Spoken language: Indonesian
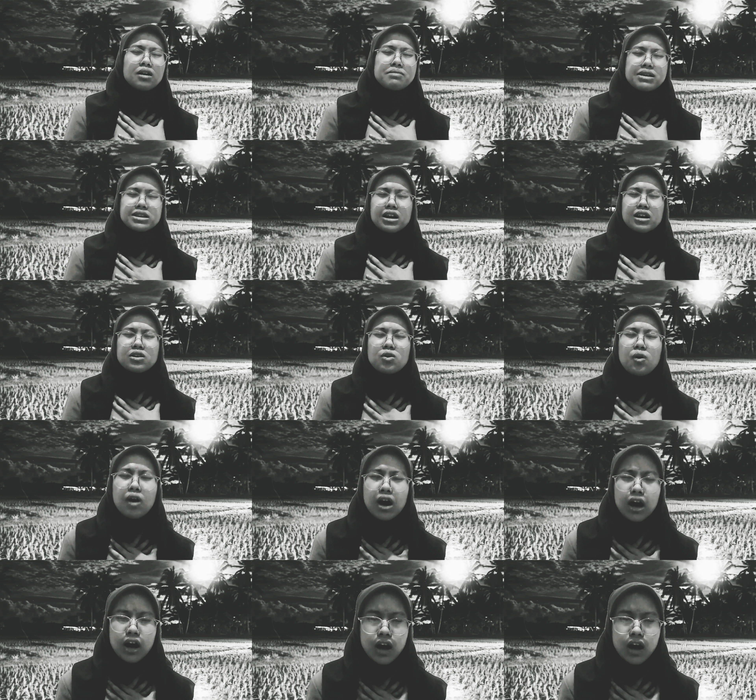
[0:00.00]
minta
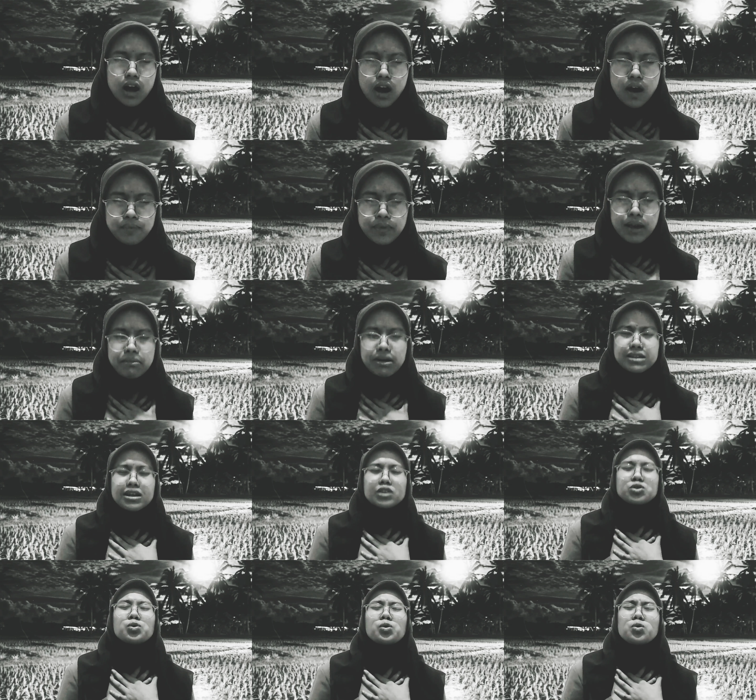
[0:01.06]
doa
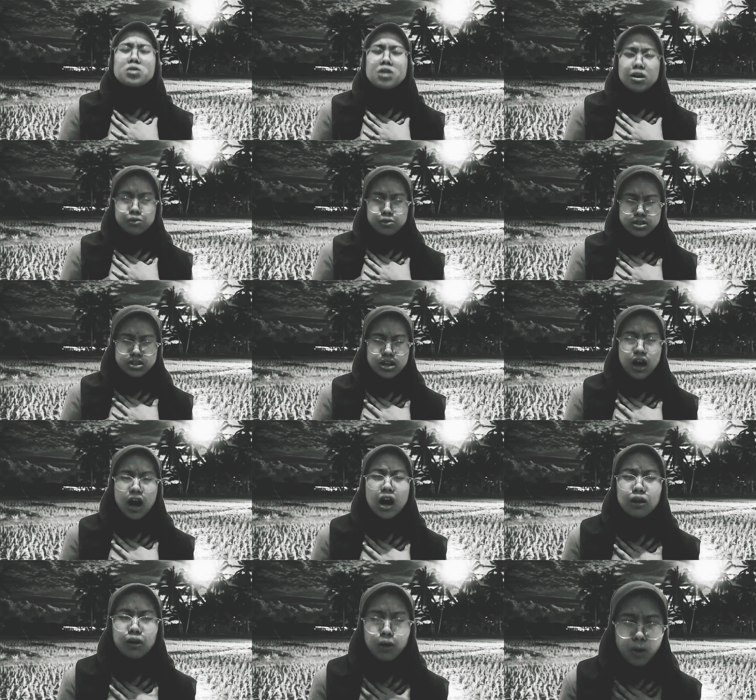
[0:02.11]
minta tolong ke Gusti
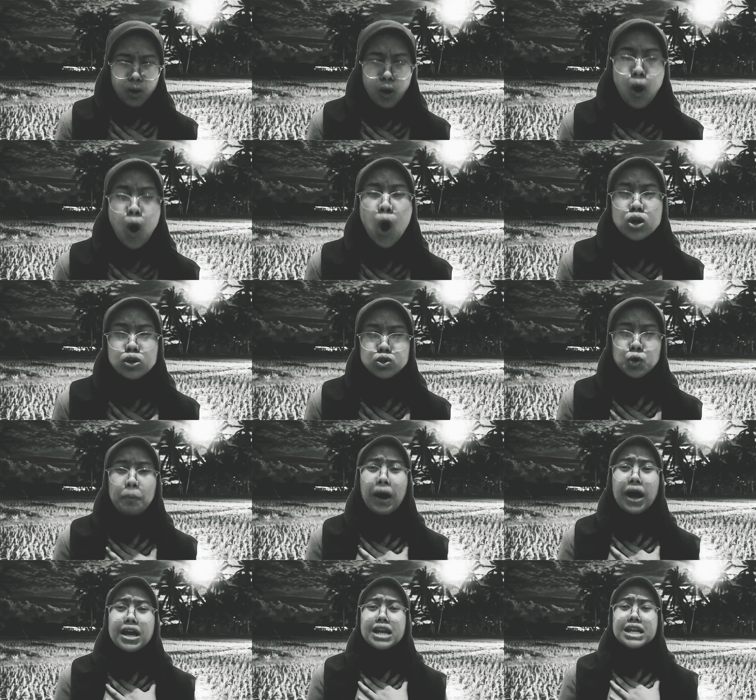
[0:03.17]
Allah
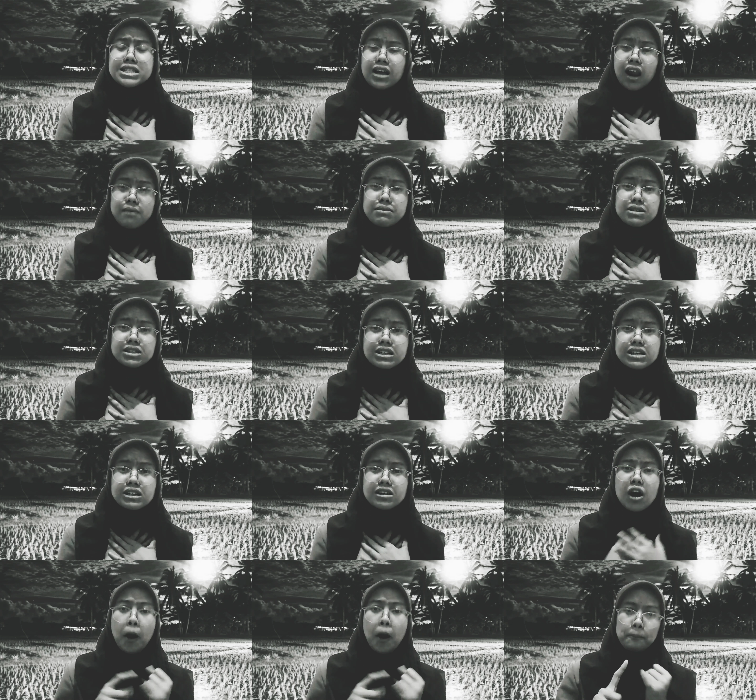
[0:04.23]
supaya
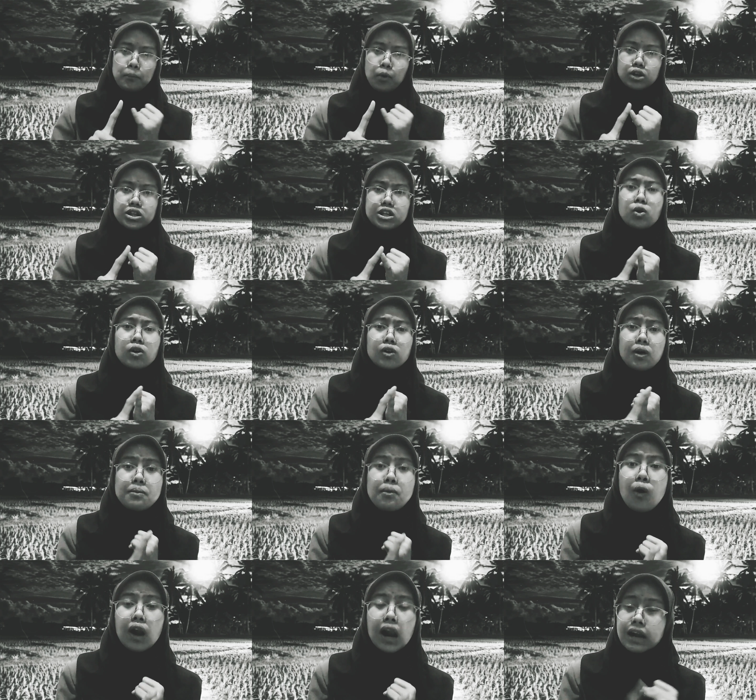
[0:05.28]
diselamatkan boh ti
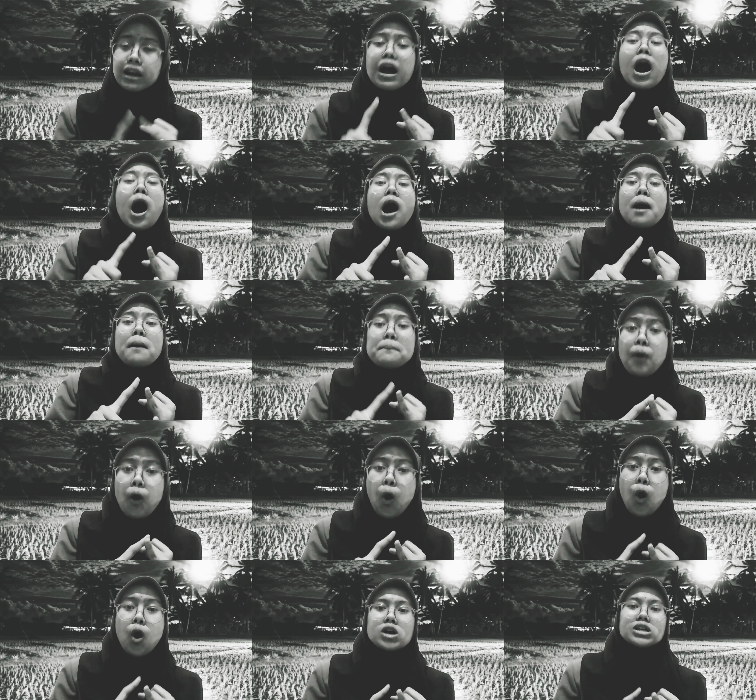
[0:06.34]
gorombolan boh